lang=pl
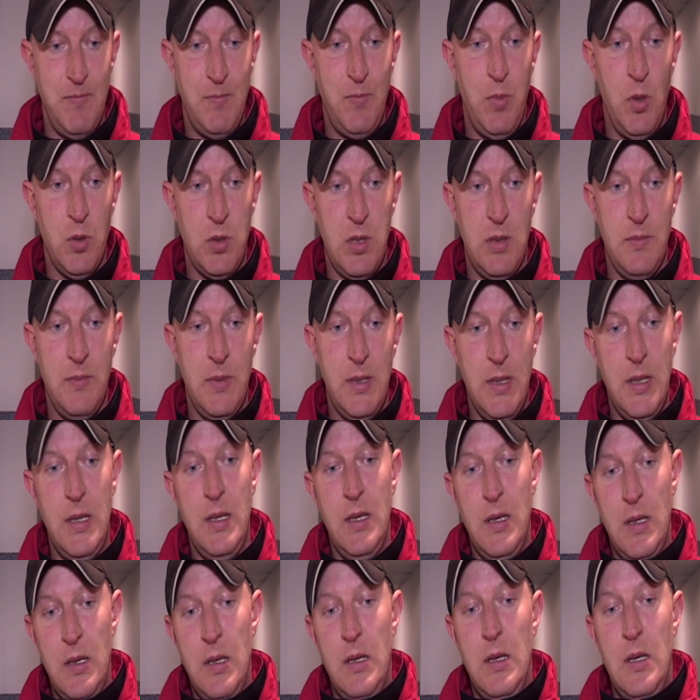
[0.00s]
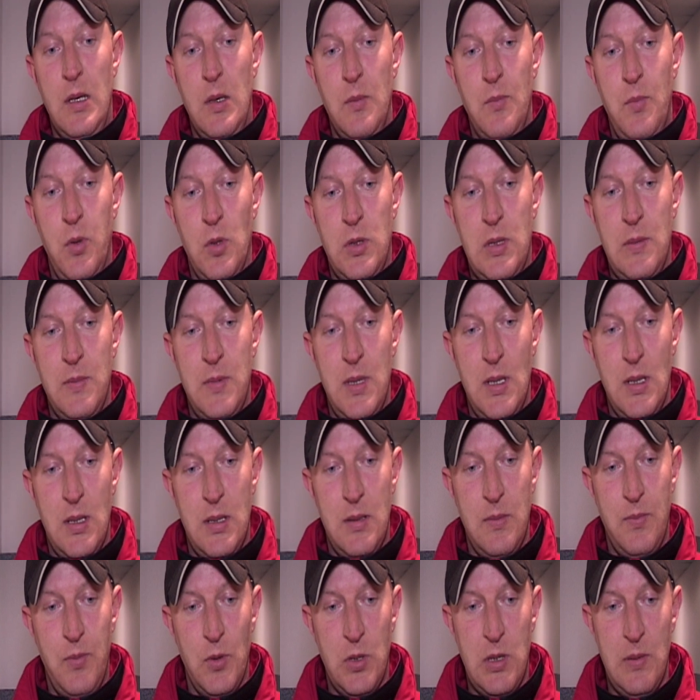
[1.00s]
potem, potem, tak,
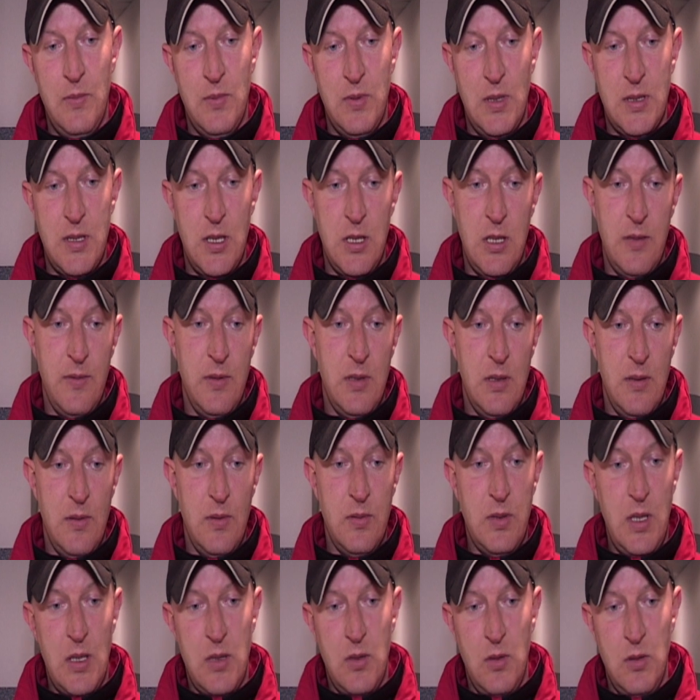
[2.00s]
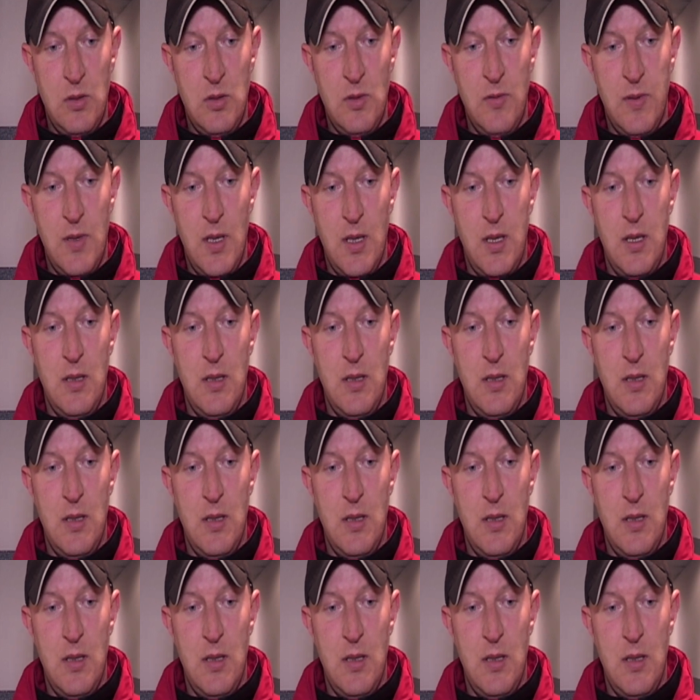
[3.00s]
potem w zasadzie wydała ta końcówka,